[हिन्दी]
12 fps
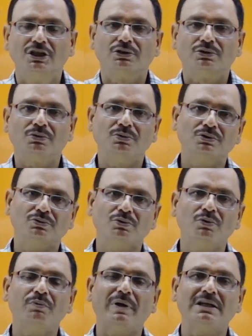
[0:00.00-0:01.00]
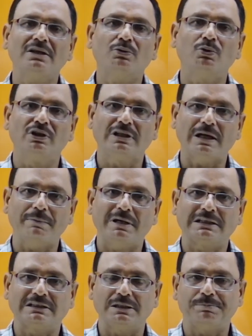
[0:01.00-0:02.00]
तो उसको वहीं
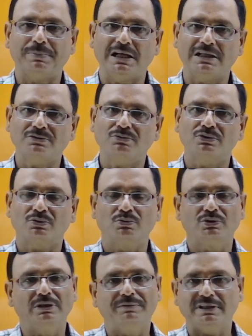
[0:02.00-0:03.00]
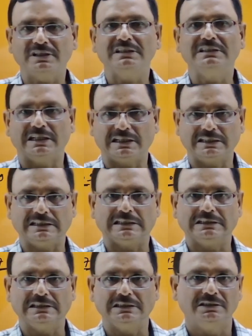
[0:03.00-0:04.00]
खुल्दाबाद के पास उसको दफन किया गया
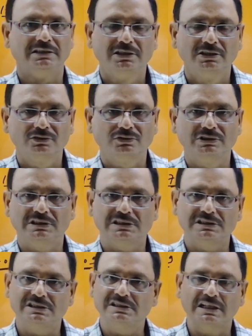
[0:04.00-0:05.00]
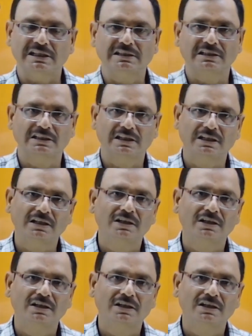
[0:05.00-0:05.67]
था तो ये चीज़ याद रखना